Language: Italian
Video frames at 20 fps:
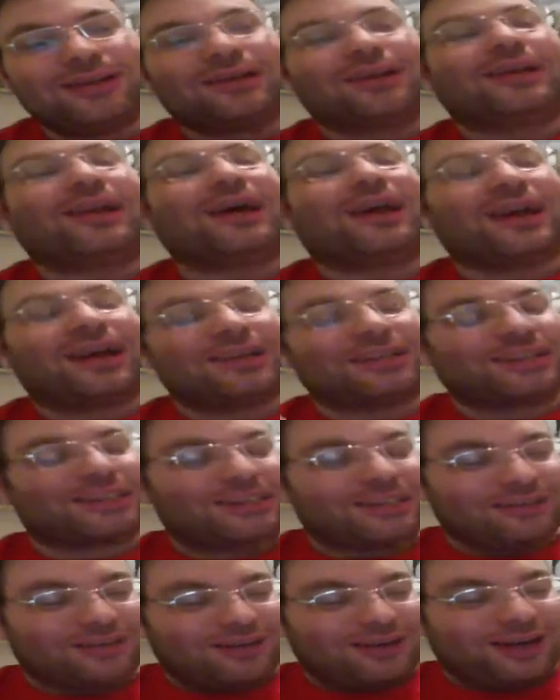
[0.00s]
La
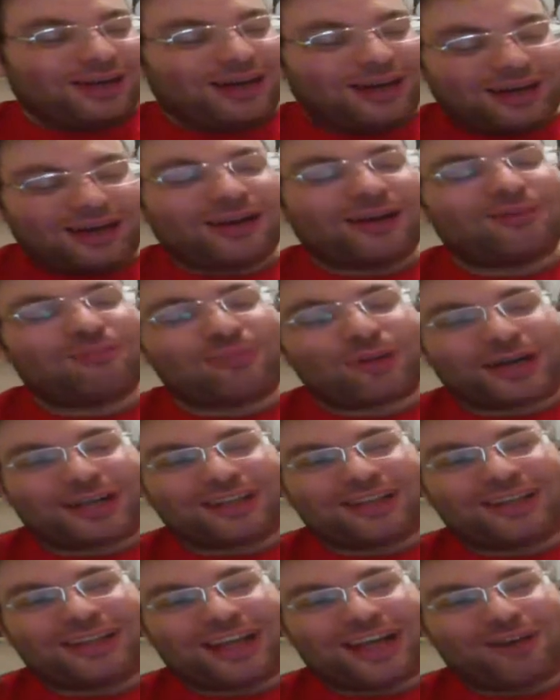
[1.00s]
Lazio ha
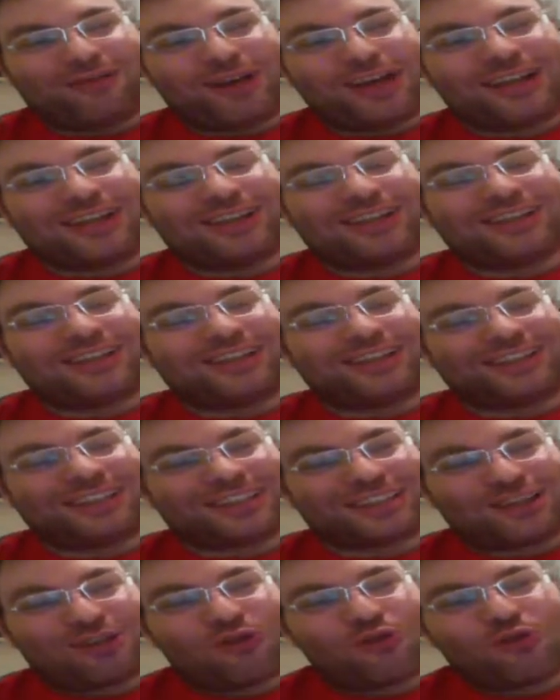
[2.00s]
praticamente
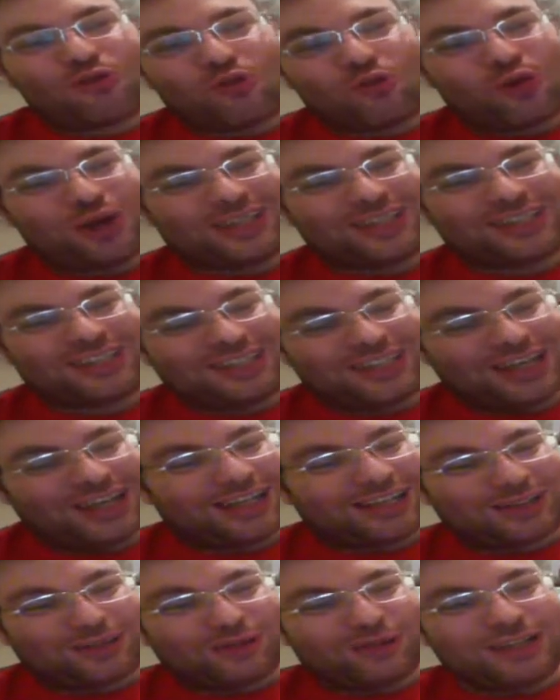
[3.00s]

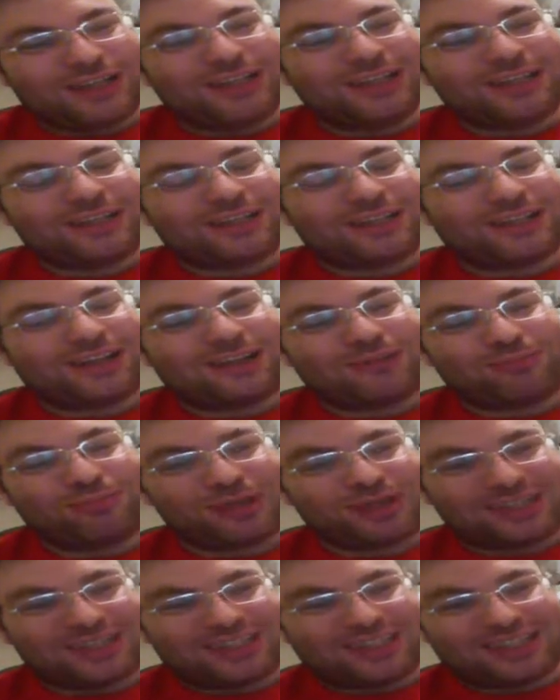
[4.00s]
sconquassato l'Inter
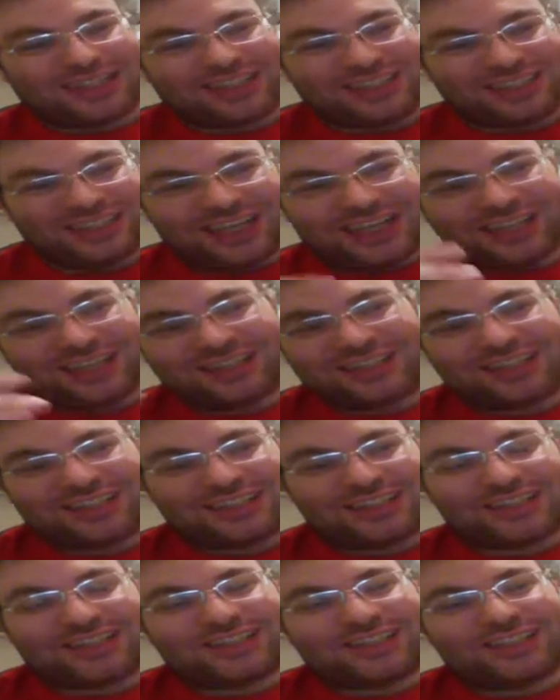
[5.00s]
per
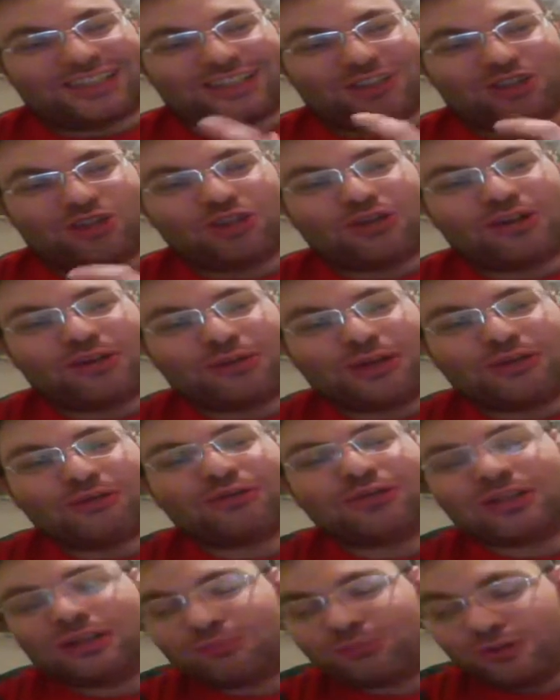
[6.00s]
60-65
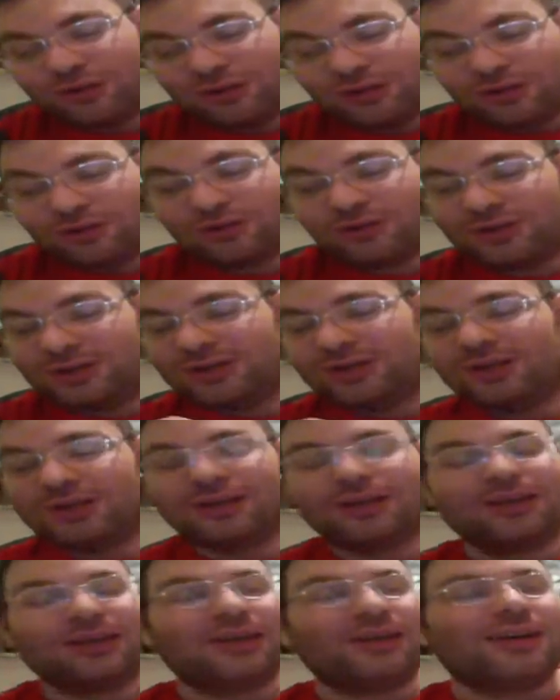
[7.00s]
minuti, poi noi
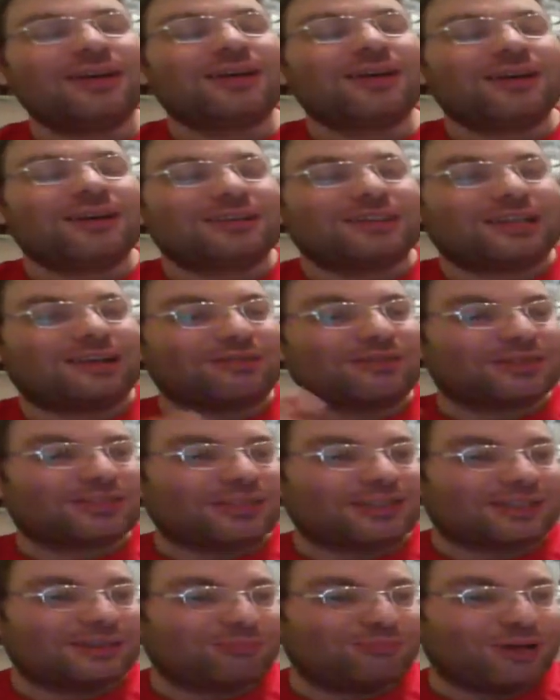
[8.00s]
siamo
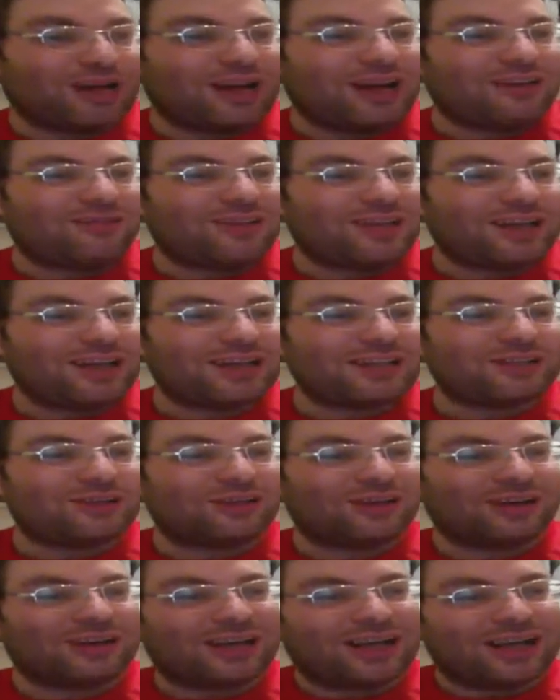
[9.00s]
stati bravi a
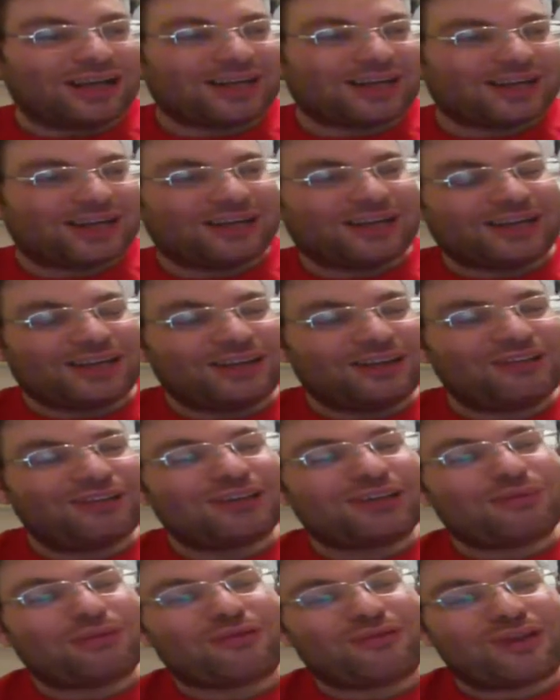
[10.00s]
ritornare negli
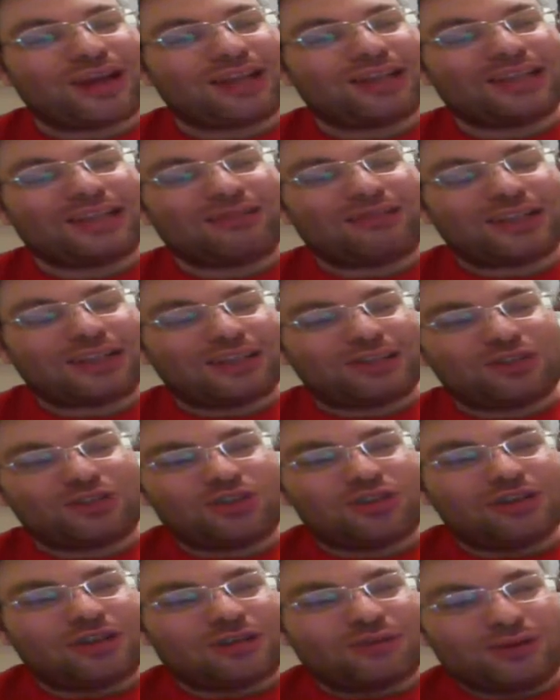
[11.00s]
ultimi
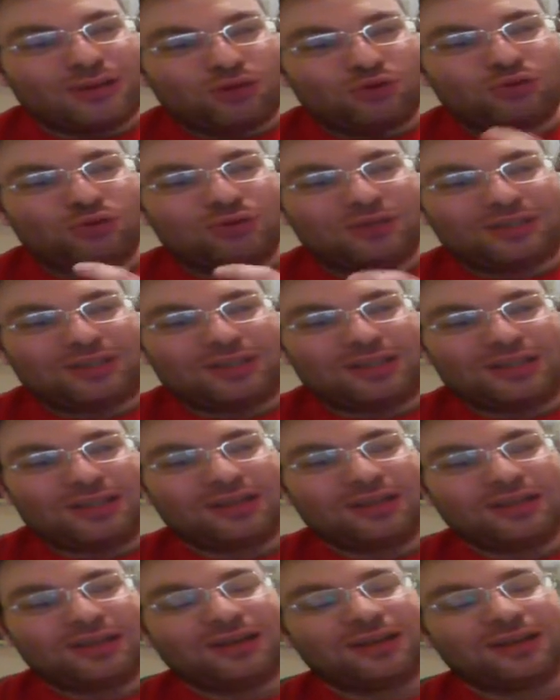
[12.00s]
20-25 minuti